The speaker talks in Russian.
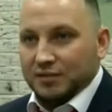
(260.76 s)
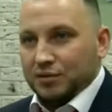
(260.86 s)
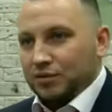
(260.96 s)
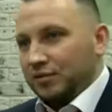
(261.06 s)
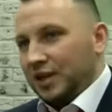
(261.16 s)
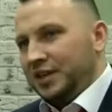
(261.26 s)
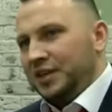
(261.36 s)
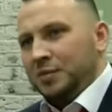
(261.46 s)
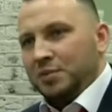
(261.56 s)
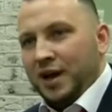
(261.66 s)
Что торги
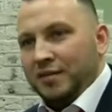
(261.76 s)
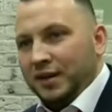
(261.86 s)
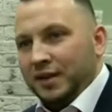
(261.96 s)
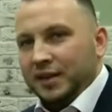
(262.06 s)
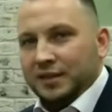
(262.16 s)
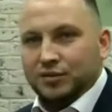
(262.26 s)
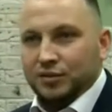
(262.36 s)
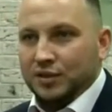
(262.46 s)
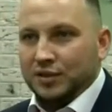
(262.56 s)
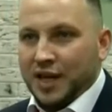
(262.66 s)
неправильные, это все
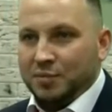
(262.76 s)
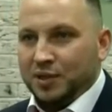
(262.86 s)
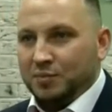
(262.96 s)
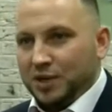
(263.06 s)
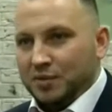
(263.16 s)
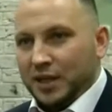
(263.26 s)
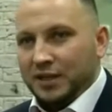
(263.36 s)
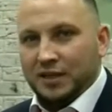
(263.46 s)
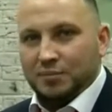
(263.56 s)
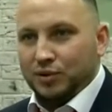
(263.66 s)
не так,
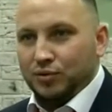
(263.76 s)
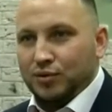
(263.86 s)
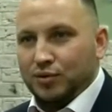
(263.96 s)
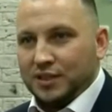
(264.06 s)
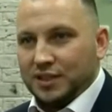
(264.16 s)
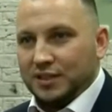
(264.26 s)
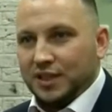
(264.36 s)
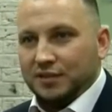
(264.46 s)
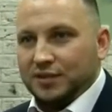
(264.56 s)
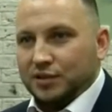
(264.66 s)
предприниматели под угрозой,
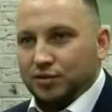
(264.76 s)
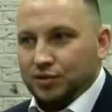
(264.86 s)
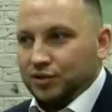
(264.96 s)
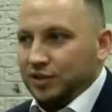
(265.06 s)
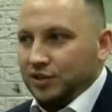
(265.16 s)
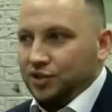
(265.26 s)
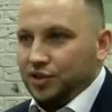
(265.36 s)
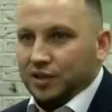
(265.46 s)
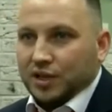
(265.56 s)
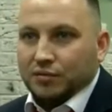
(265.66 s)
надо всех срочно
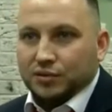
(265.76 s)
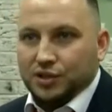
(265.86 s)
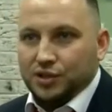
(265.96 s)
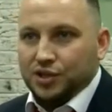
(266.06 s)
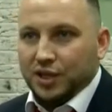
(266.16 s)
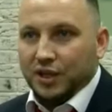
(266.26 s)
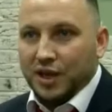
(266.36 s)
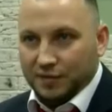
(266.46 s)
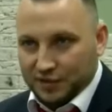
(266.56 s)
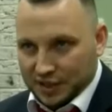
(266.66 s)
защищать. Кого защищать?
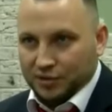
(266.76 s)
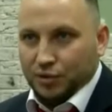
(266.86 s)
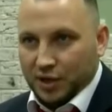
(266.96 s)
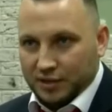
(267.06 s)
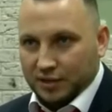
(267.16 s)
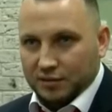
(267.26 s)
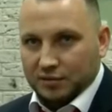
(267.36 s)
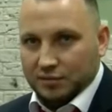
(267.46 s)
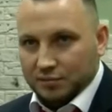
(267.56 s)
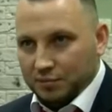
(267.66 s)
Все, кто хотел,
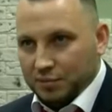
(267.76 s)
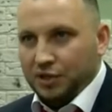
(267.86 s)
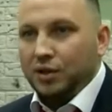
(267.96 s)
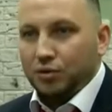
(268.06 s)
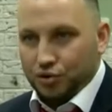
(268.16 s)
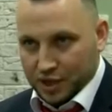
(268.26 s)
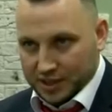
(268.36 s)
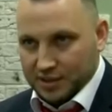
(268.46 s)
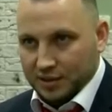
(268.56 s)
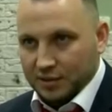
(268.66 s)
приняли
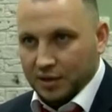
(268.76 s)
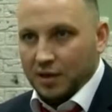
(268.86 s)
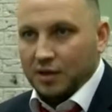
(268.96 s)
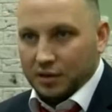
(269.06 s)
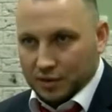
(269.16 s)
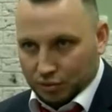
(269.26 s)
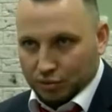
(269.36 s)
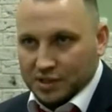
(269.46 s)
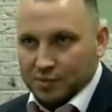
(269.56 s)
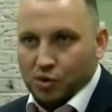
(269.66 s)
участие.
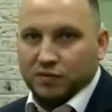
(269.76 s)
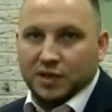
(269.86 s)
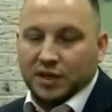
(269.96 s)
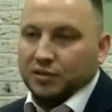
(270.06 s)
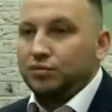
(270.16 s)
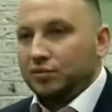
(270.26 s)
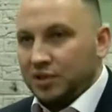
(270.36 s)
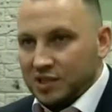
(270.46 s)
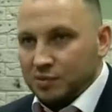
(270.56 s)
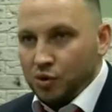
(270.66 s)
Кто-то смог выиграть, кто-то
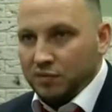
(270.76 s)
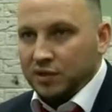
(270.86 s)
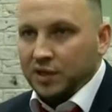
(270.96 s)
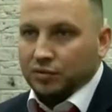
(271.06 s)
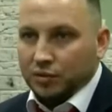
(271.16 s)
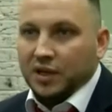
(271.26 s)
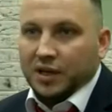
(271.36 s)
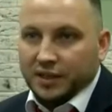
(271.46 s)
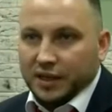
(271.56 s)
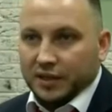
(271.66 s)
не смог выиграть. Но это
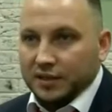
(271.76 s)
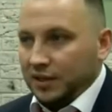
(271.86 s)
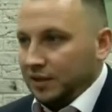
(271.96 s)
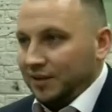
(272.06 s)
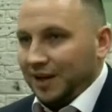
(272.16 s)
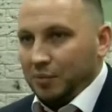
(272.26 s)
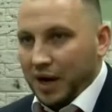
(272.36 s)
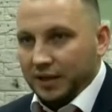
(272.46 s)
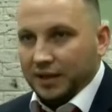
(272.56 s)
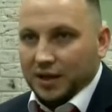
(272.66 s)
рынок, это
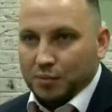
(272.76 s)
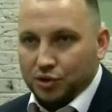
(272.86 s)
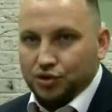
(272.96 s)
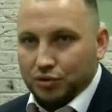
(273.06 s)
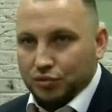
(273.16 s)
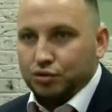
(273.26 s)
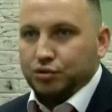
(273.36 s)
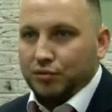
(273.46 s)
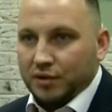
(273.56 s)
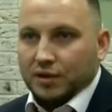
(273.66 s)
нормальные, обычные
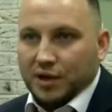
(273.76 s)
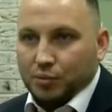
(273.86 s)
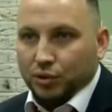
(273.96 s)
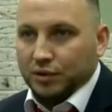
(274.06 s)
условия работы.